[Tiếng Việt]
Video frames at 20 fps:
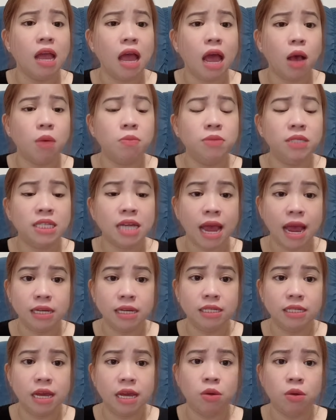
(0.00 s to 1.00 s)
ổng trả
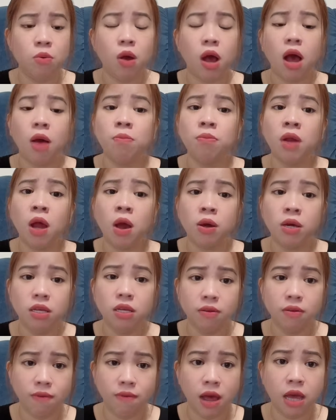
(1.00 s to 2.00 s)
treo ổng nói
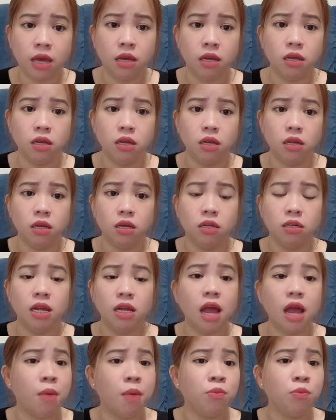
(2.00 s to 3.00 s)
như vậy
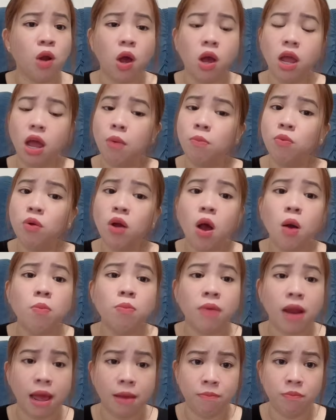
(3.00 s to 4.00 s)
thì ổng nói ổng không
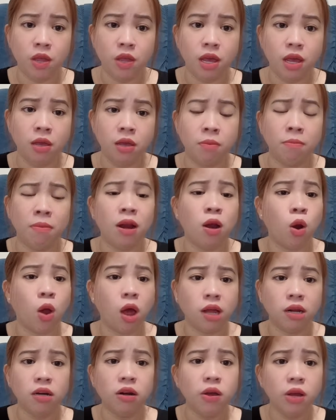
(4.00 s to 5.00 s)
làm gì mà
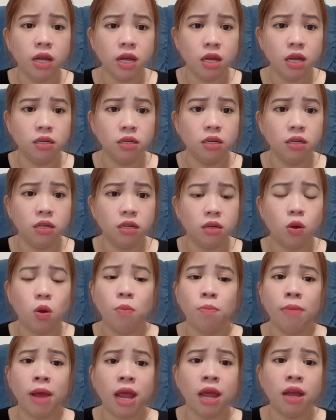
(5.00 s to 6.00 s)
loạn lưng hết
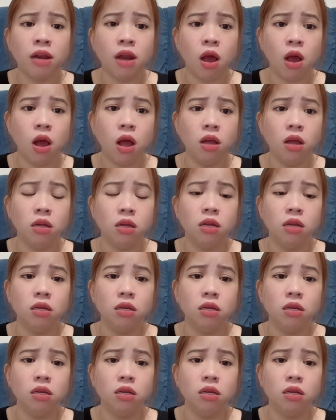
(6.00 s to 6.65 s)
con bé đó